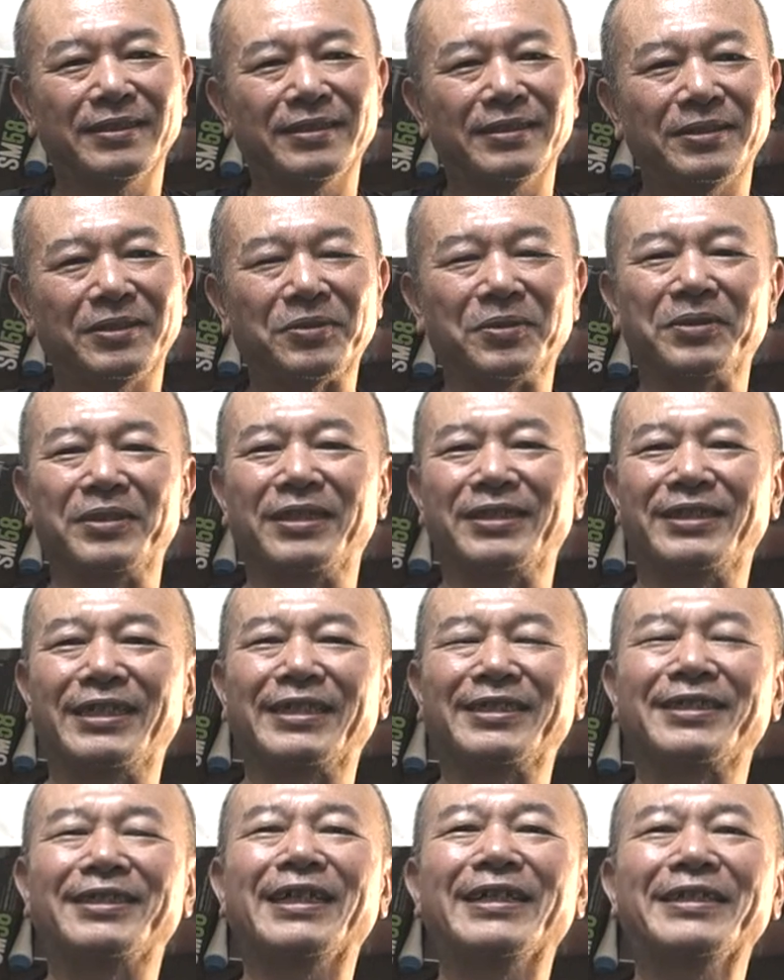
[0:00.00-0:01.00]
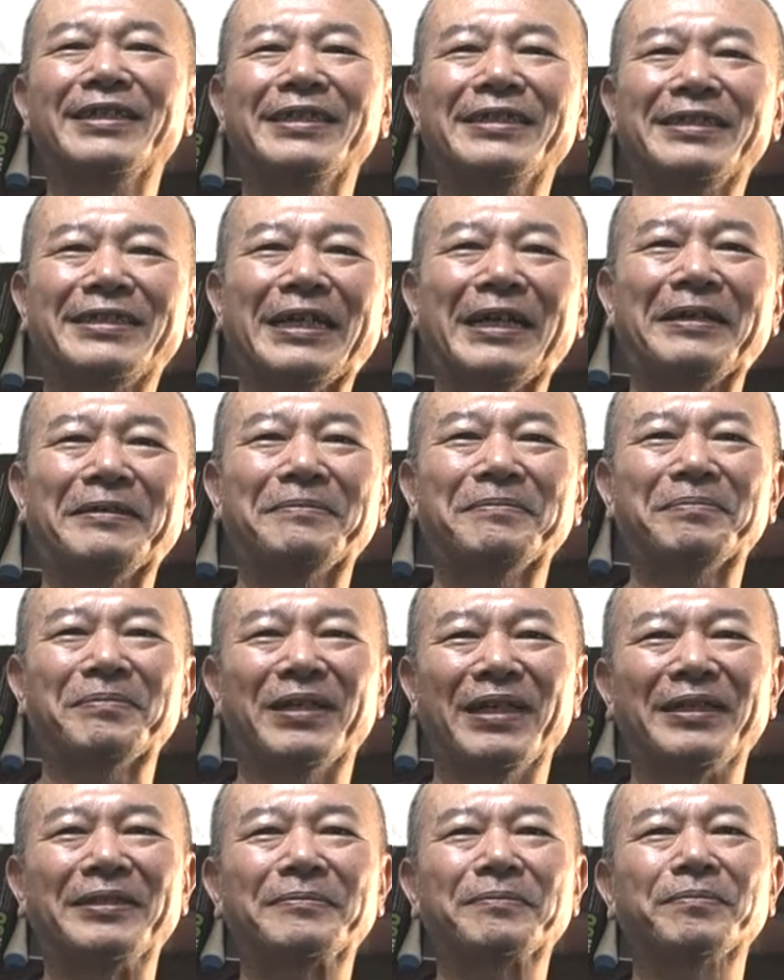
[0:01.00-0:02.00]
そんな雑談でした。
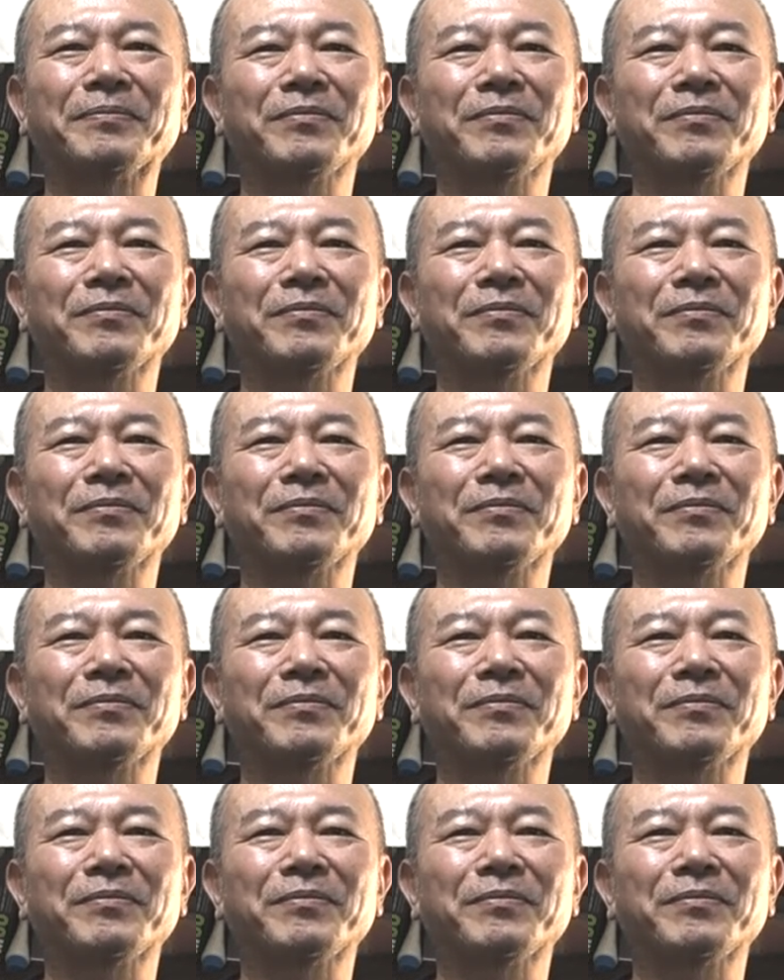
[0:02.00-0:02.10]
はい。